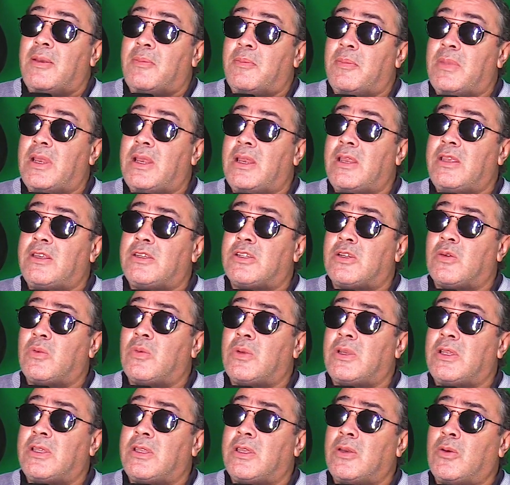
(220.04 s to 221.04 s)
ملي جا
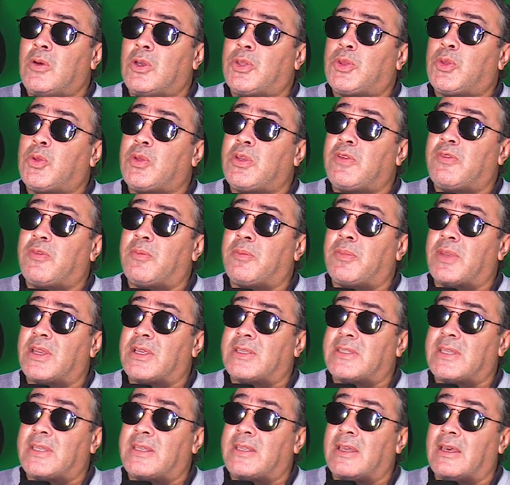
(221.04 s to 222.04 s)
والديا وحطوني في
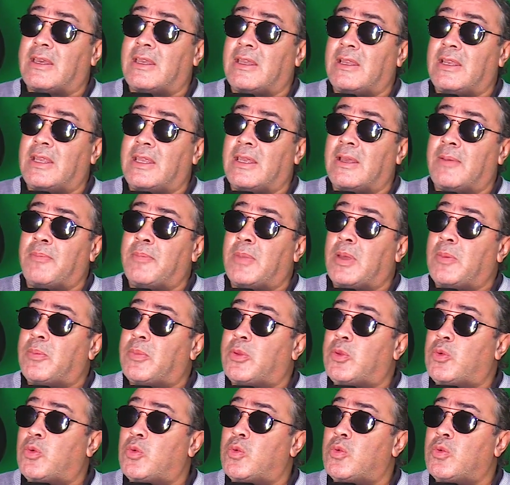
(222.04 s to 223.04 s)
مدرسه داخليه
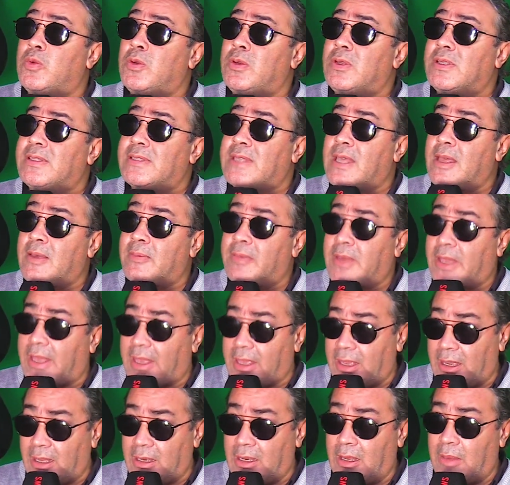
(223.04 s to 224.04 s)
بدون
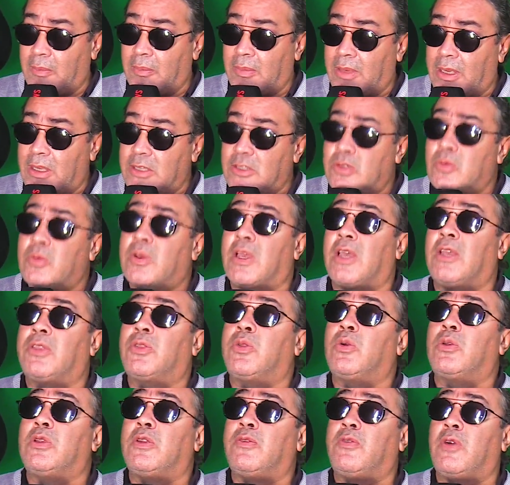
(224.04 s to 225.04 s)
سابق اعلام كيجيو
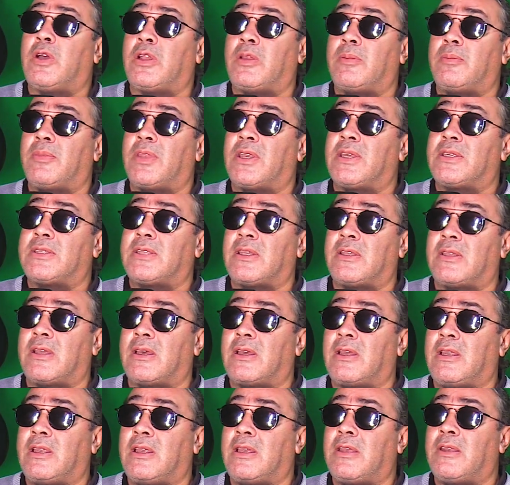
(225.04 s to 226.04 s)
كيحطوني في واحد المدرسه
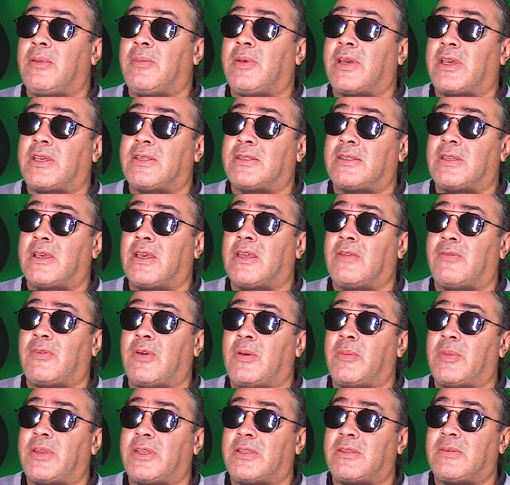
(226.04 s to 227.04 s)
داخليه انا باقي صغير
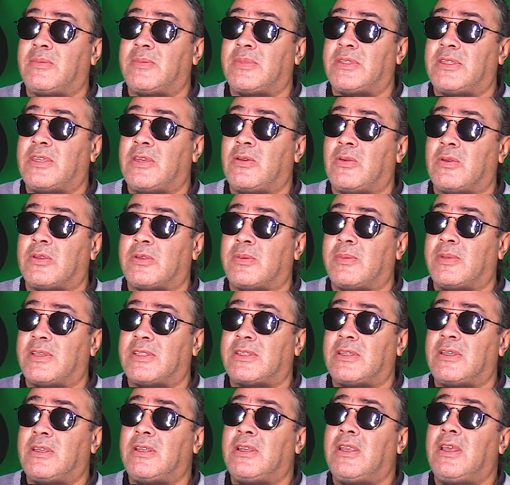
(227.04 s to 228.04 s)
في عمري 8 سنين ولا 7
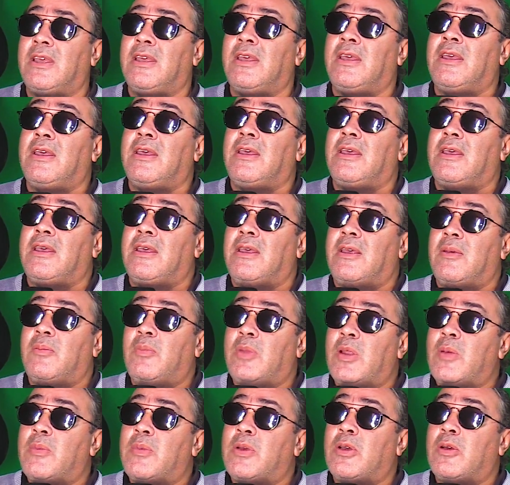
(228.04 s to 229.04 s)
سنين
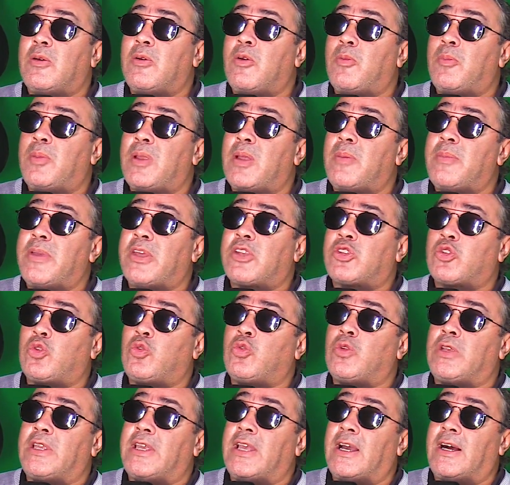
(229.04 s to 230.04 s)
بلا ما بلا ما
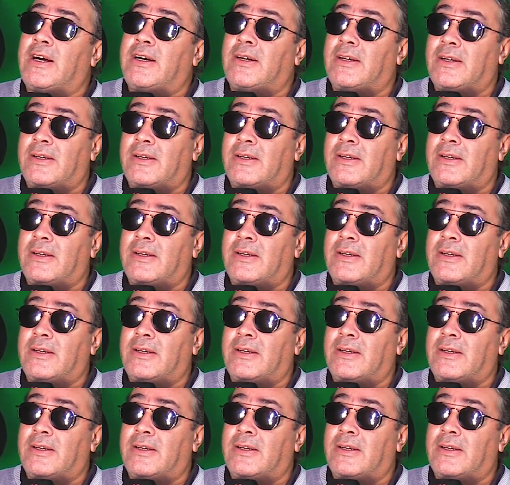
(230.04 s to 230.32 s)
يرجعوا ليا